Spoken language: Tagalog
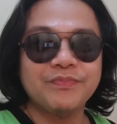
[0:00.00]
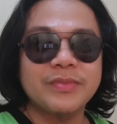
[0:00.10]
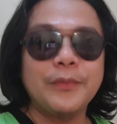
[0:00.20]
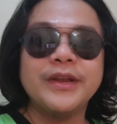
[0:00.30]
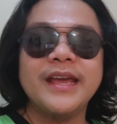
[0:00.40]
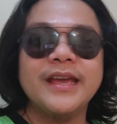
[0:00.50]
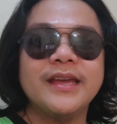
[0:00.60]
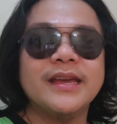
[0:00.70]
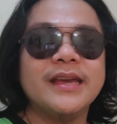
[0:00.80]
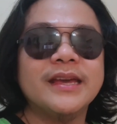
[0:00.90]
Mo
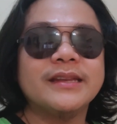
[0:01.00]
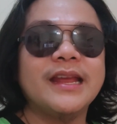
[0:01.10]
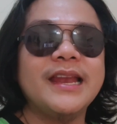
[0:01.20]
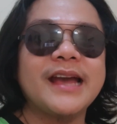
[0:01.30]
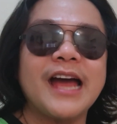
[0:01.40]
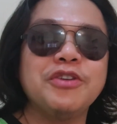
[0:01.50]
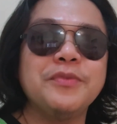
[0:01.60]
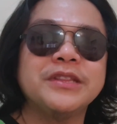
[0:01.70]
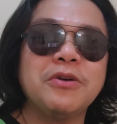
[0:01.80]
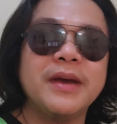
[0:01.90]
nay delikado
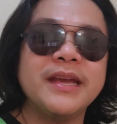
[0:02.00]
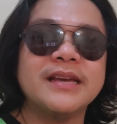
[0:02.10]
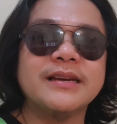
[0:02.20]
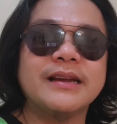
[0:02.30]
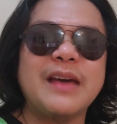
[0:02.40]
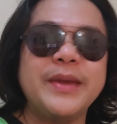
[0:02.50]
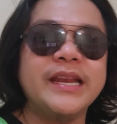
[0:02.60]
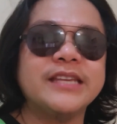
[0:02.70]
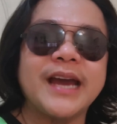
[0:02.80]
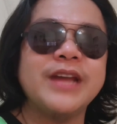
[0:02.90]
bitaw bay nga grabing
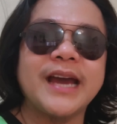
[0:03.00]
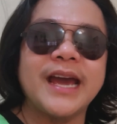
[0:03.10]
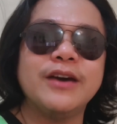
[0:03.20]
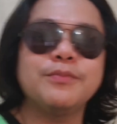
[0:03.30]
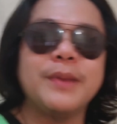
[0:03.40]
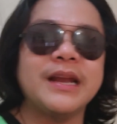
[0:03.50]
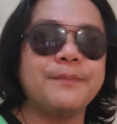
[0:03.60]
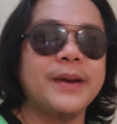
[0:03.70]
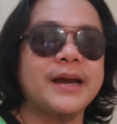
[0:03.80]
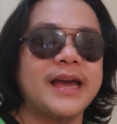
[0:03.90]
lisuda kayo ba
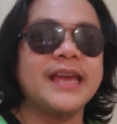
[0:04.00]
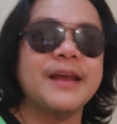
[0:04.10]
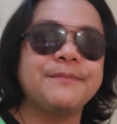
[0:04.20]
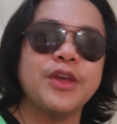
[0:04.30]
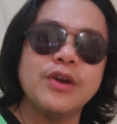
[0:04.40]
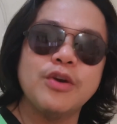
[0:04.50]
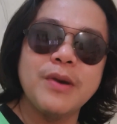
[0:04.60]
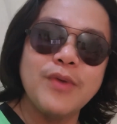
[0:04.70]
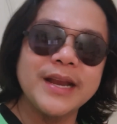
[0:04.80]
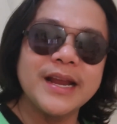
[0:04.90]
nagpakahirap tayo
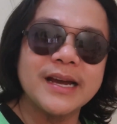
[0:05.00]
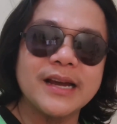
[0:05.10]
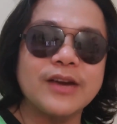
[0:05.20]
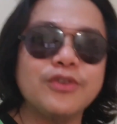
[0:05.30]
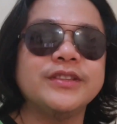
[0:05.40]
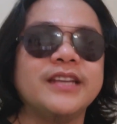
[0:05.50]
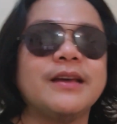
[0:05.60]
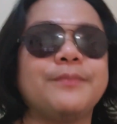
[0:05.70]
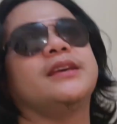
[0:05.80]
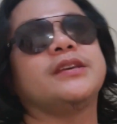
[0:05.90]
gumawa ng content
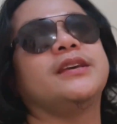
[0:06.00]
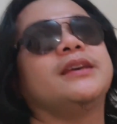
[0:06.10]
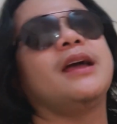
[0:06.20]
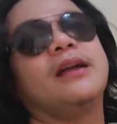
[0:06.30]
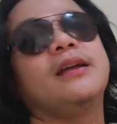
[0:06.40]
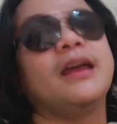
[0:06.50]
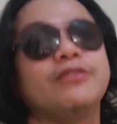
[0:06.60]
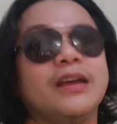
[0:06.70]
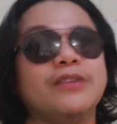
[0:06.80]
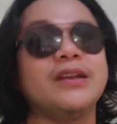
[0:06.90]
tapos si eh,
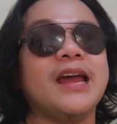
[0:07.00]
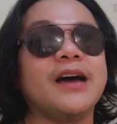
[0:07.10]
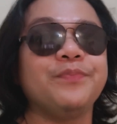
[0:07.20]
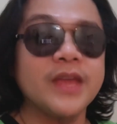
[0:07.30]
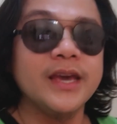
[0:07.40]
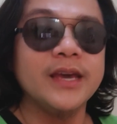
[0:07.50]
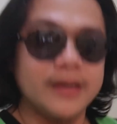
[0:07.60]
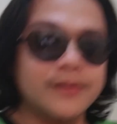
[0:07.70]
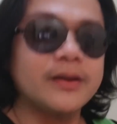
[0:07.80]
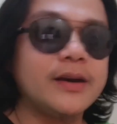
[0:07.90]
ganun-ganun lang.
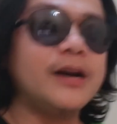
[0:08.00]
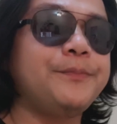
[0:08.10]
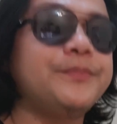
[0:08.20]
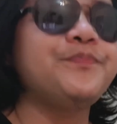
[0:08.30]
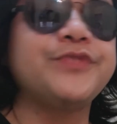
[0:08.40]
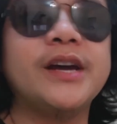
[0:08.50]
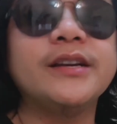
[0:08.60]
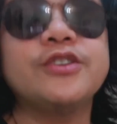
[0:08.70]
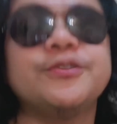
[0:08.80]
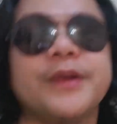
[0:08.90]
Uh, ah,
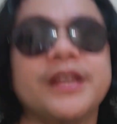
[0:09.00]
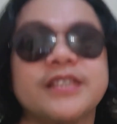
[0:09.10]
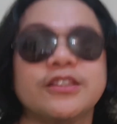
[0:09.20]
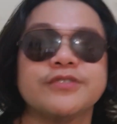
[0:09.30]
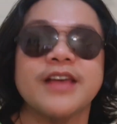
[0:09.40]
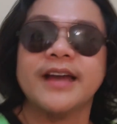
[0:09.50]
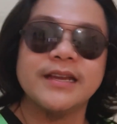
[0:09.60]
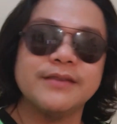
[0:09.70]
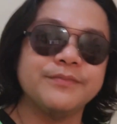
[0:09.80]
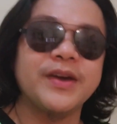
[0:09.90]
Charles experience nito sa
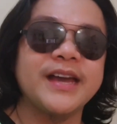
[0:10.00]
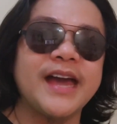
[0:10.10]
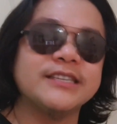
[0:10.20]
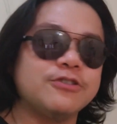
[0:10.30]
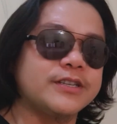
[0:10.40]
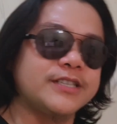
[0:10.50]
akin mga guys no?